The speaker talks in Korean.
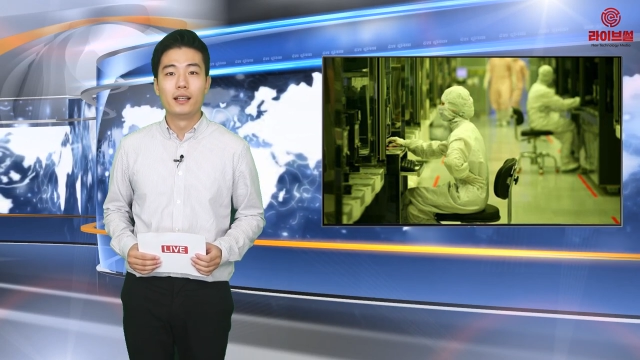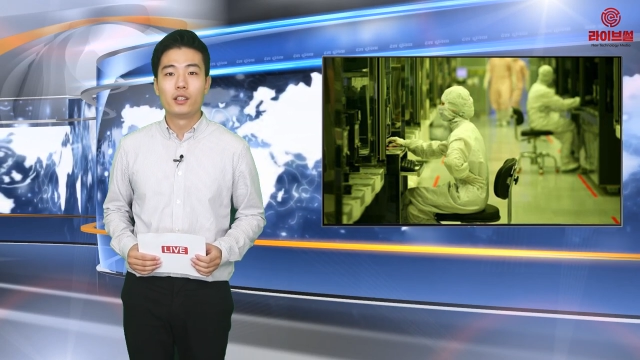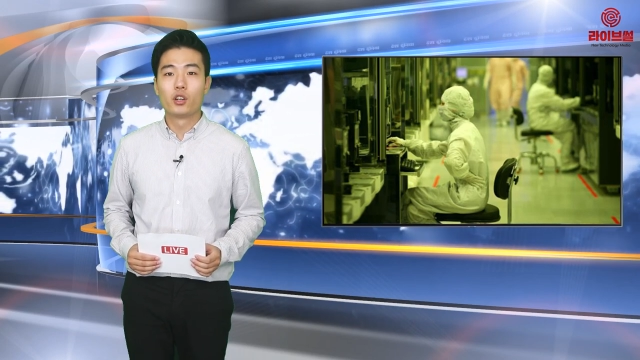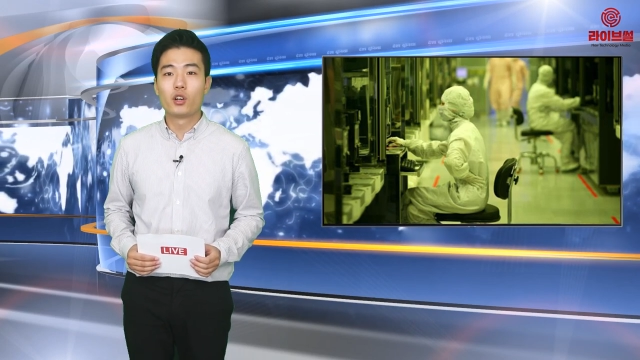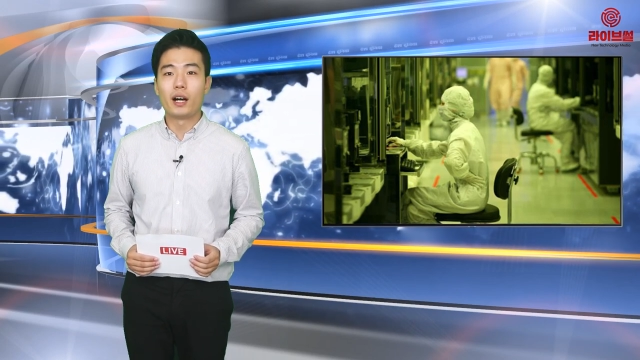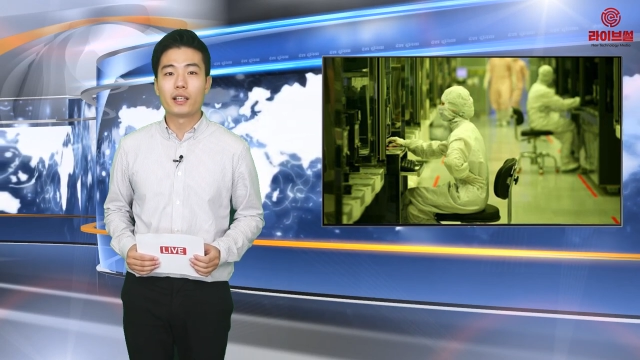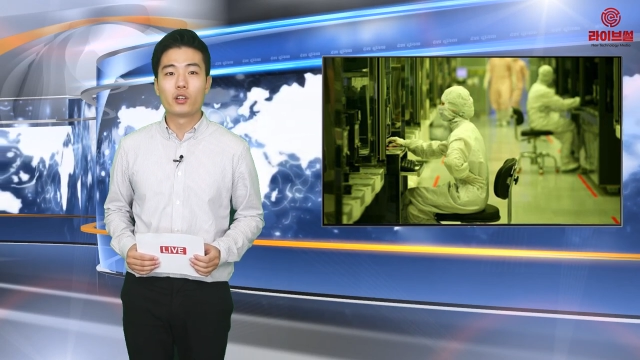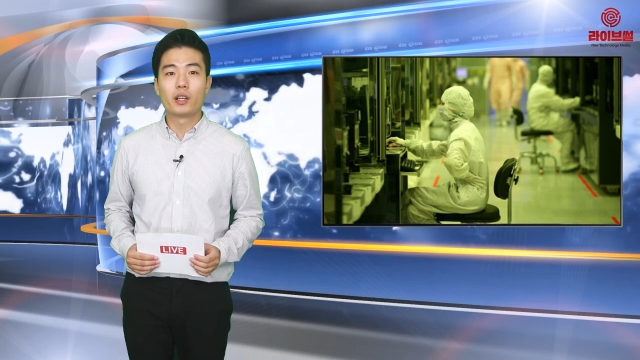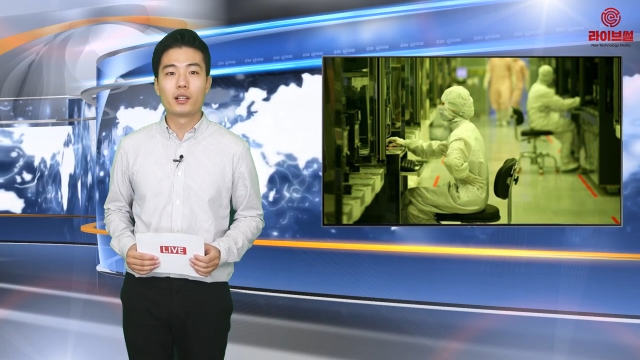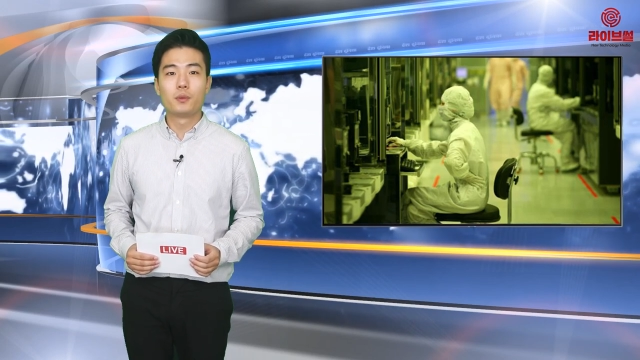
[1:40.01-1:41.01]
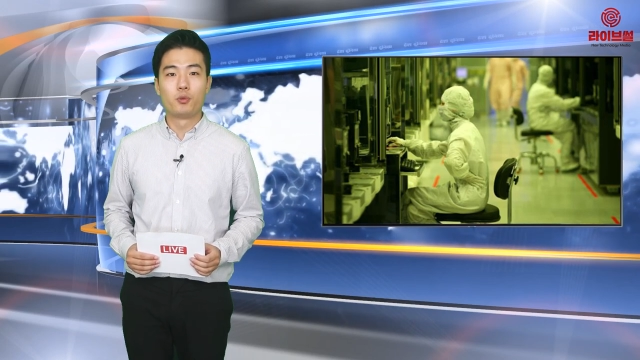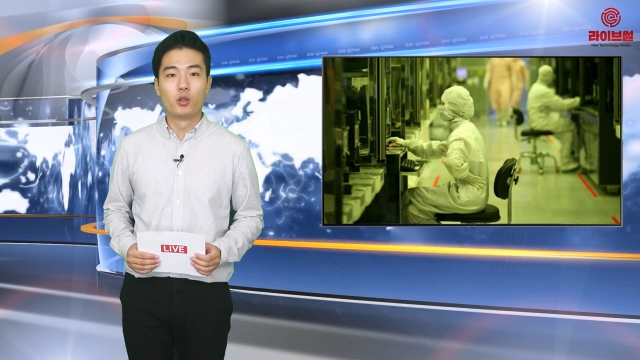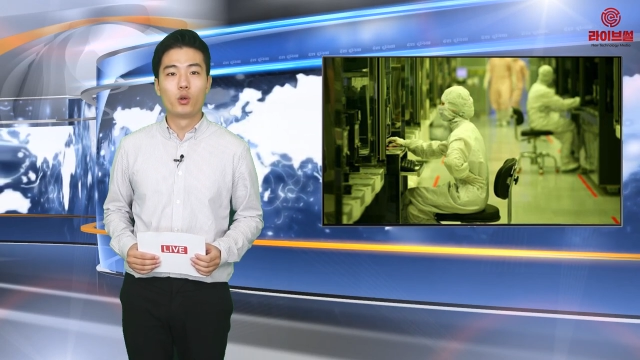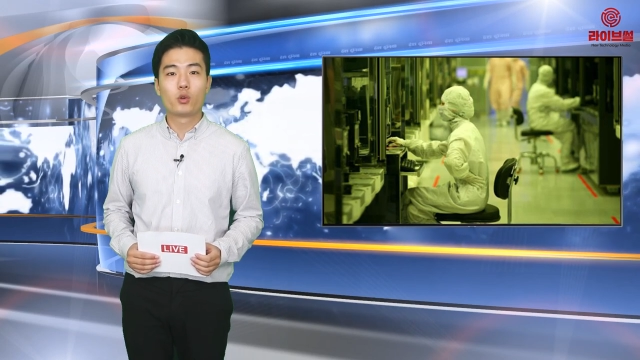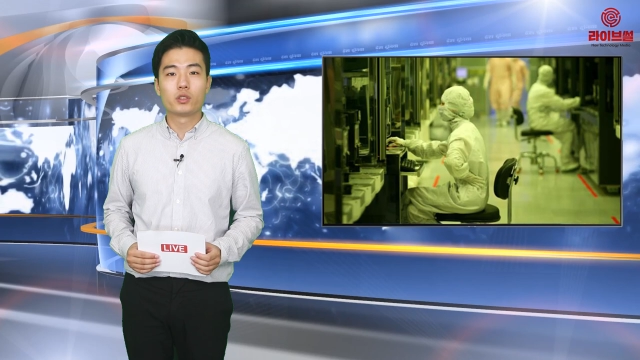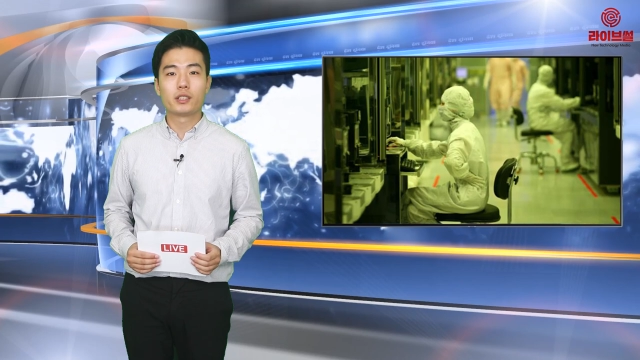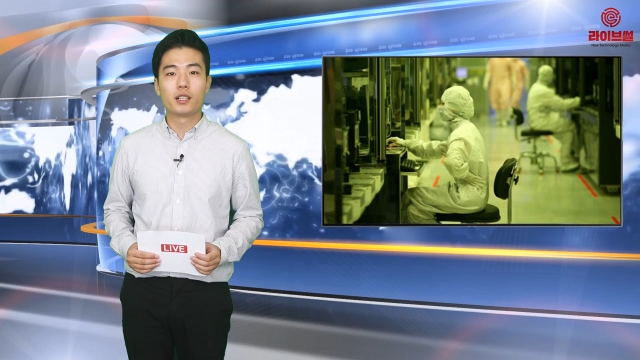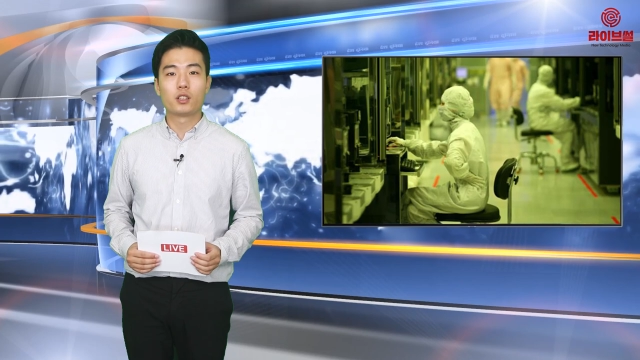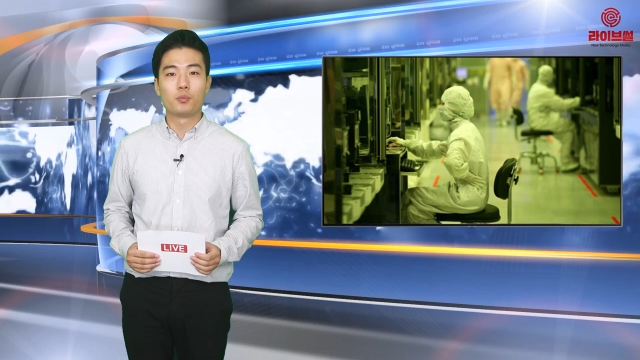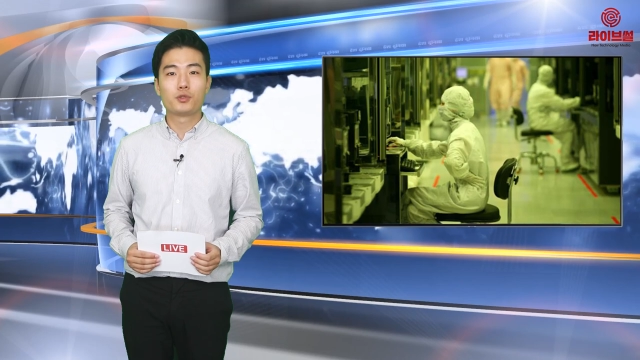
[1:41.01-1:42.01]
여러 악영향을 불러올
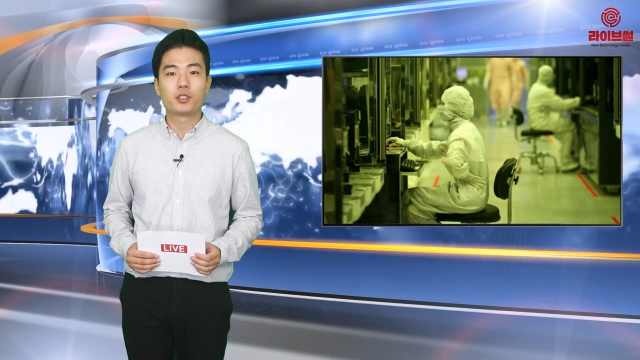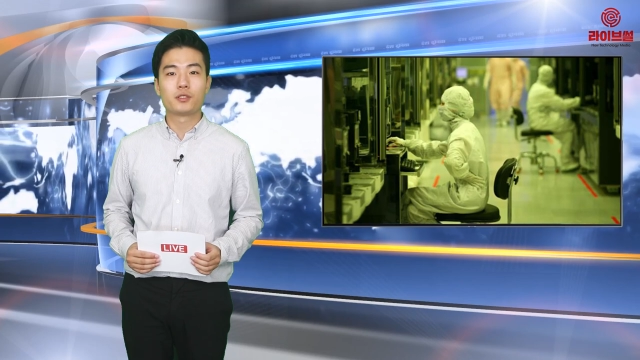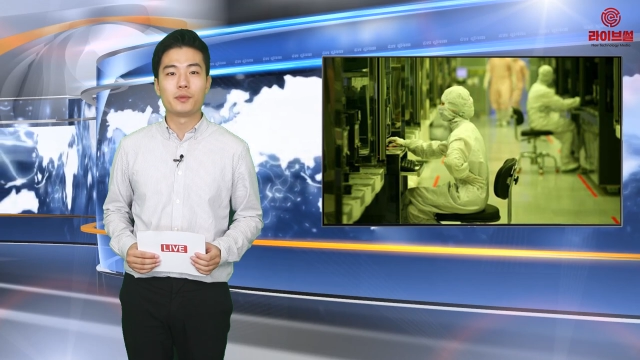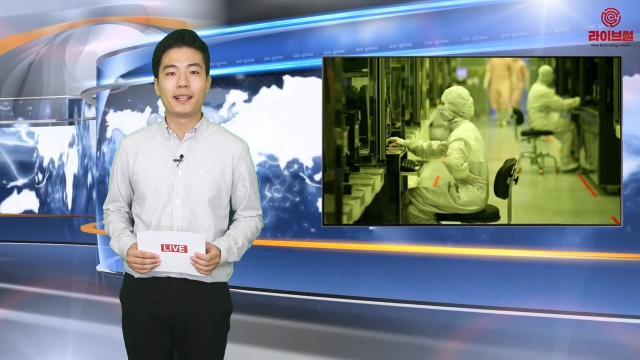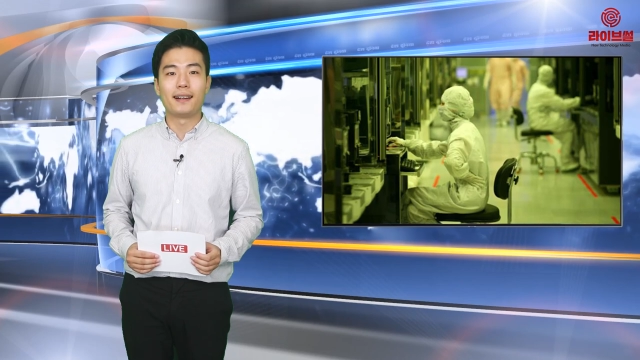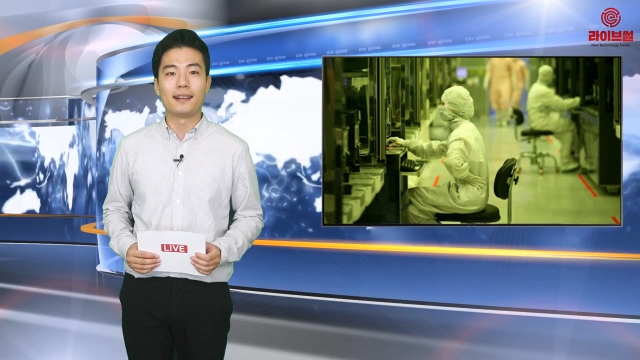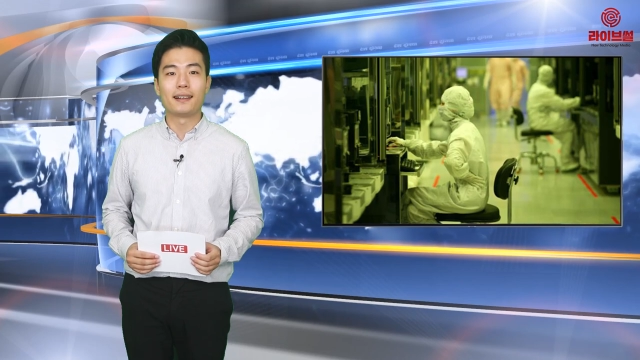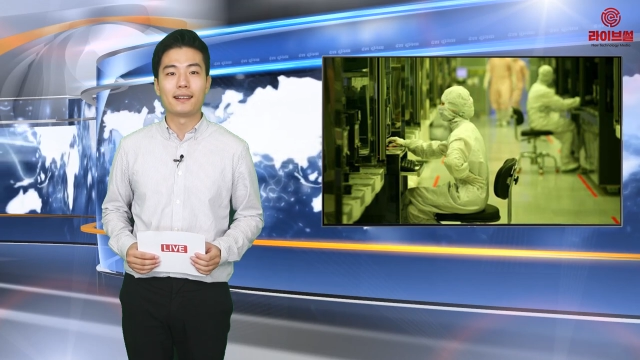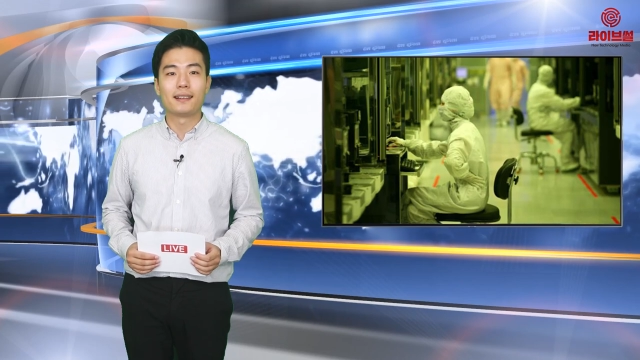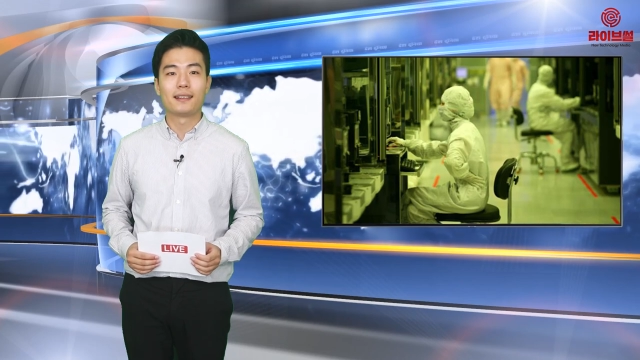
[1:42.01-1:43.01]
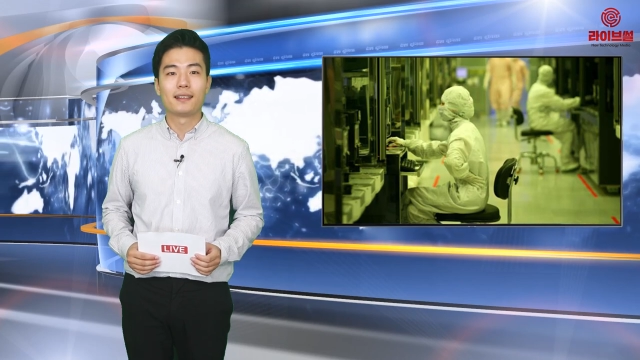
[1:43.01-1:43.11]
것이라 덧붙였습니다.